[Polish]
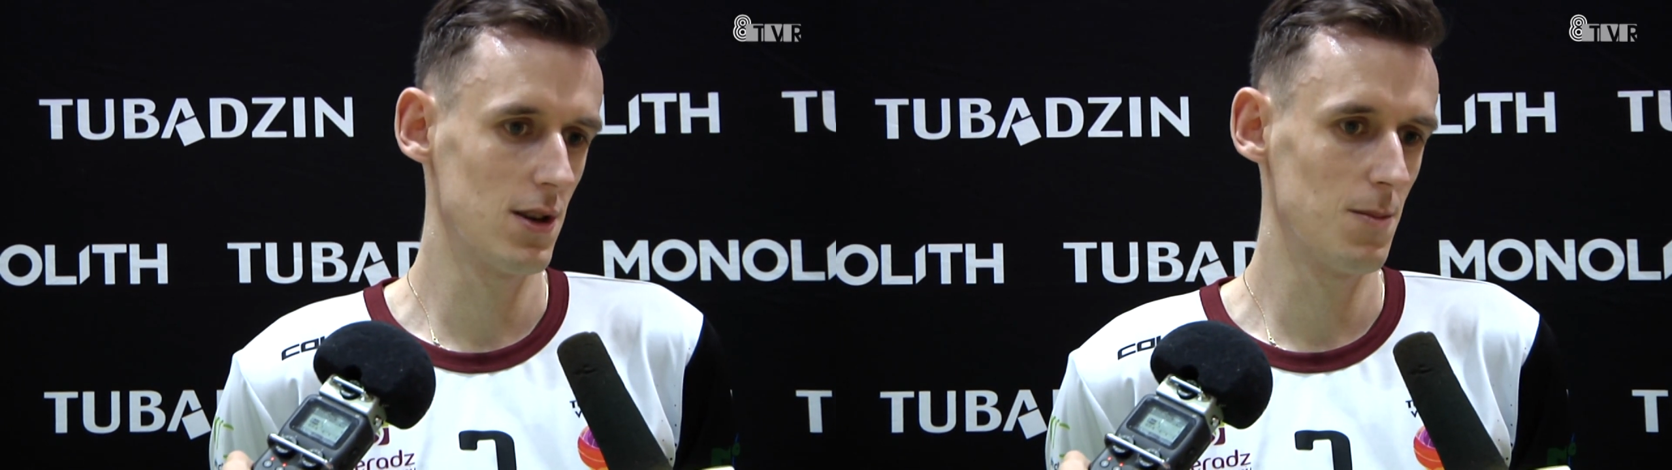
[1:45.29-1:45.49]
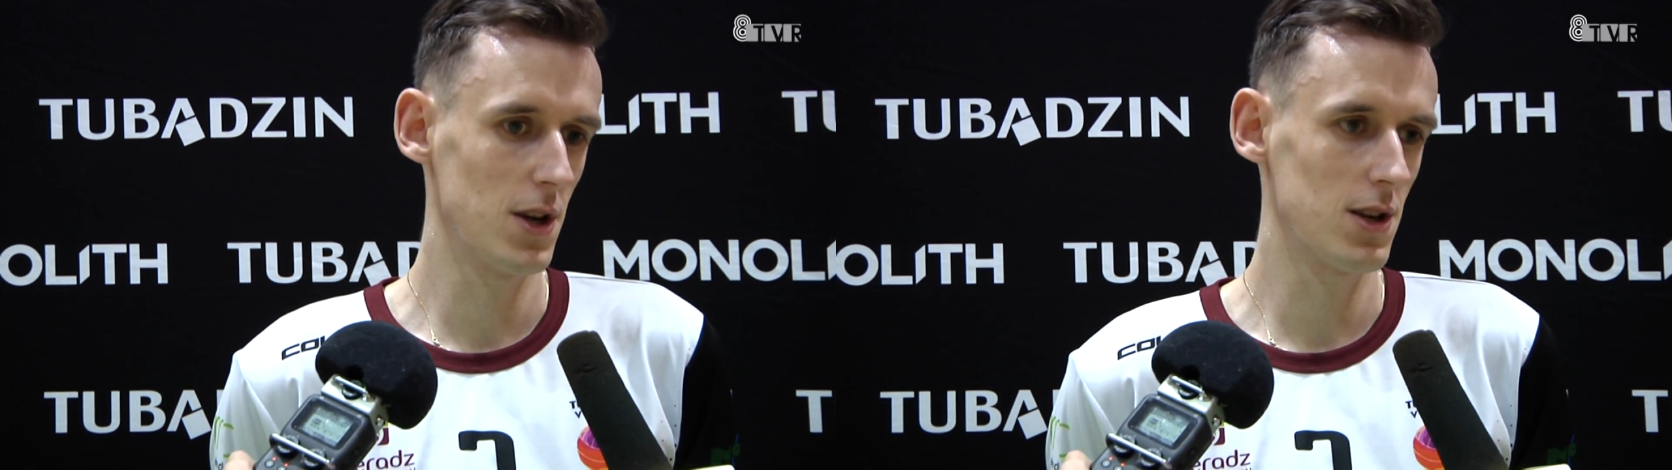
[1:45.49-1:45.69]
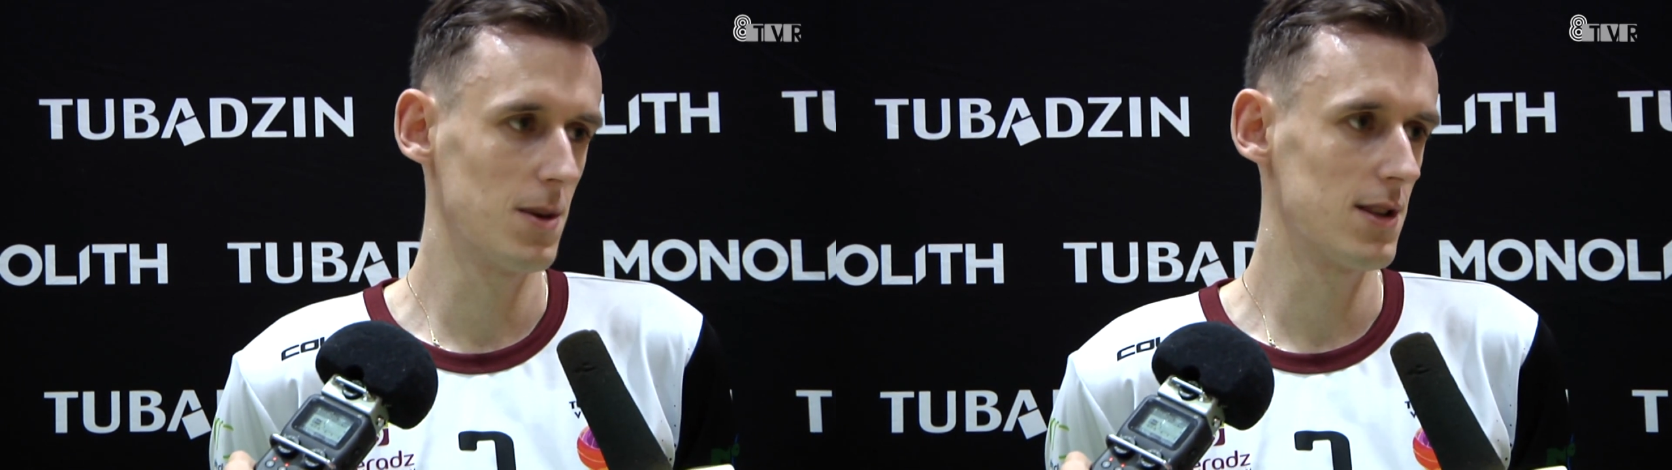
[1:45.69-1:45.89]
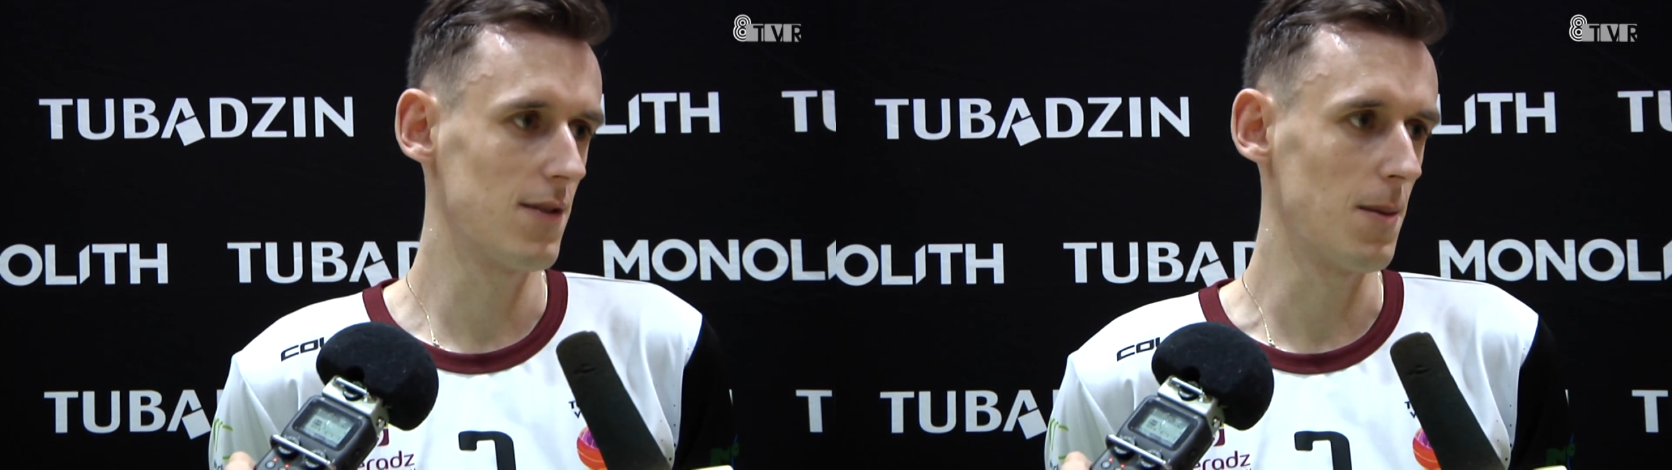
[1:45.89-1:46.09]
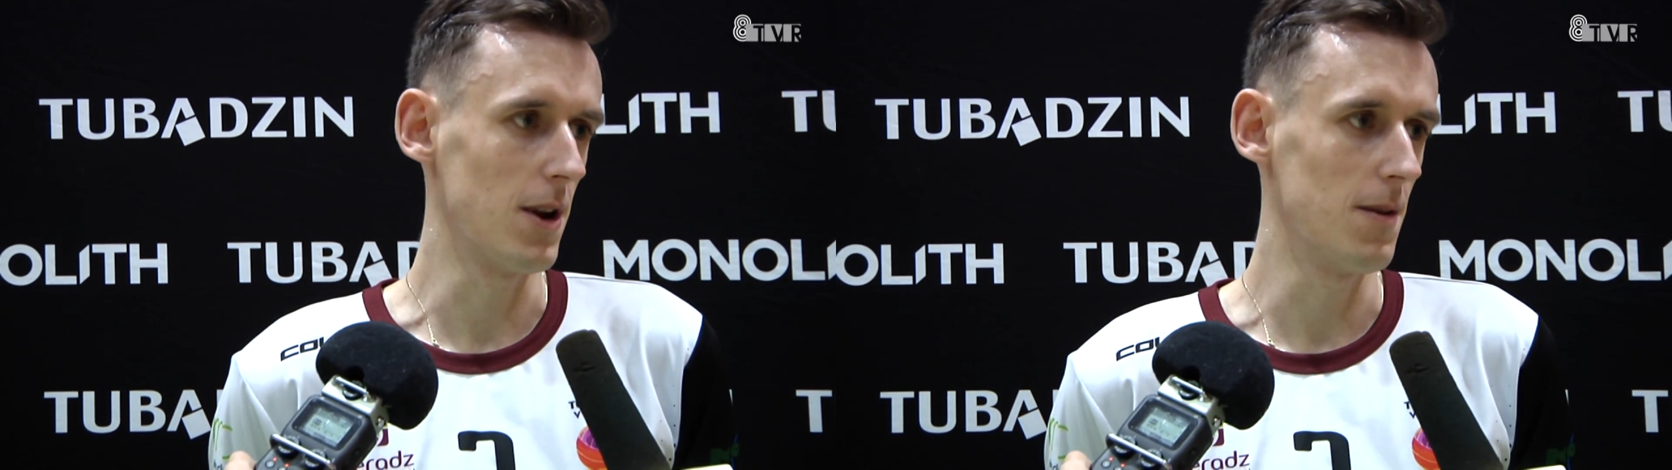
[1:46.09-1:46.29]
e, pierwsze miejsce
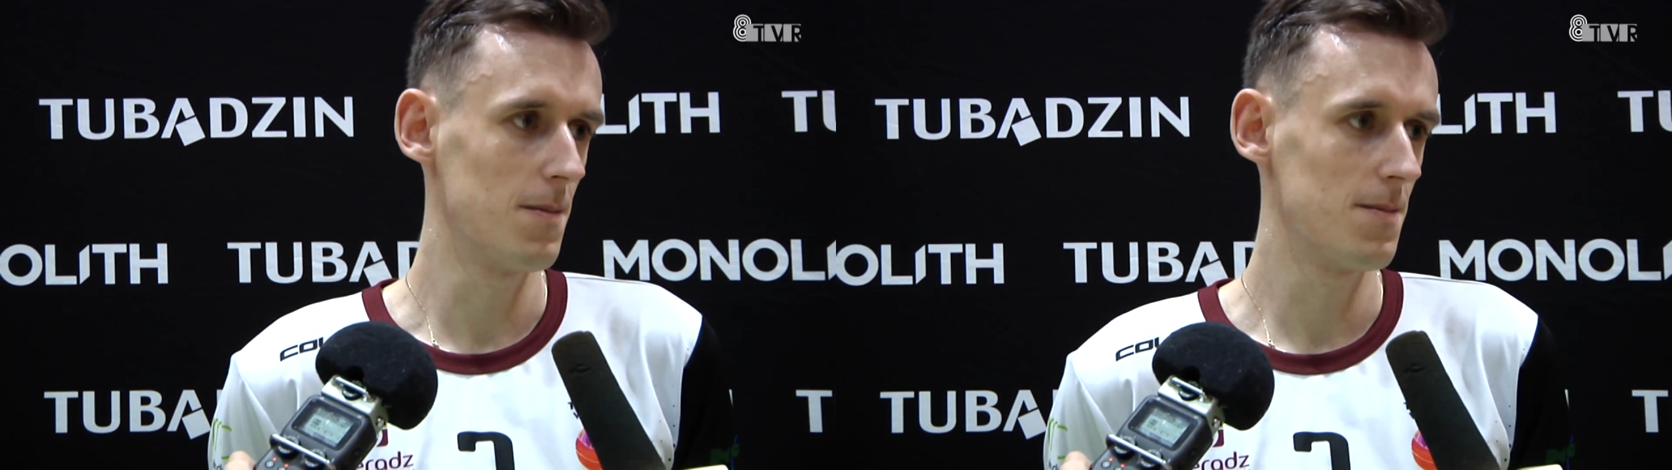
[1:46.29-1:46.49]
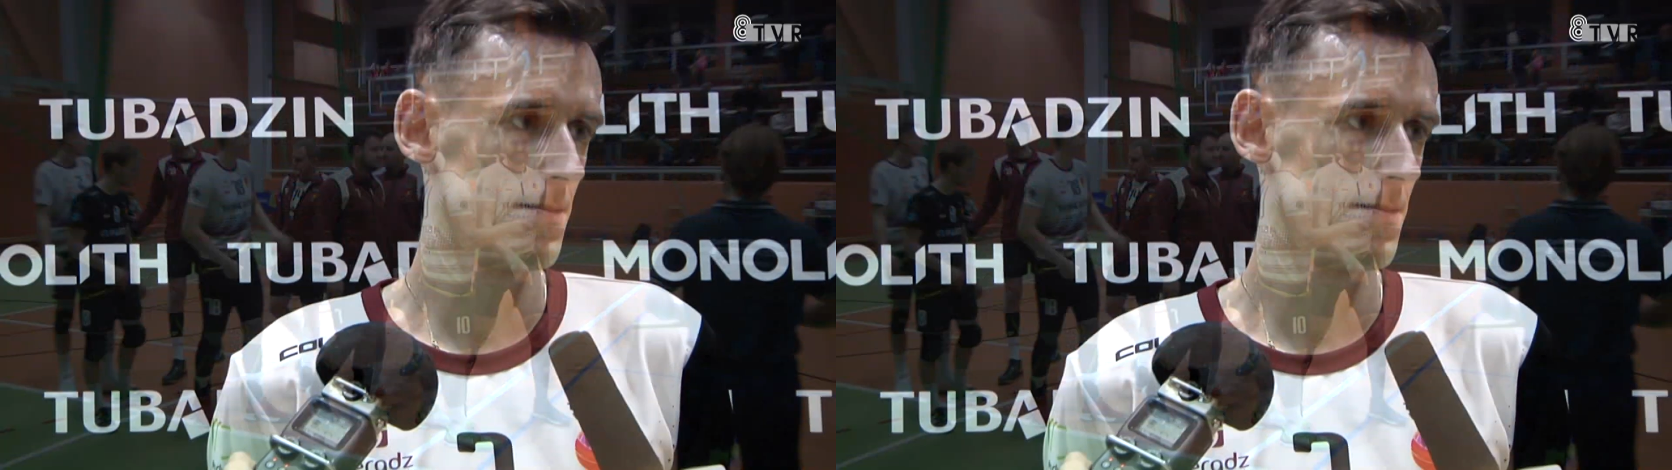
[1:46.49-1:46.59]
w tabeli.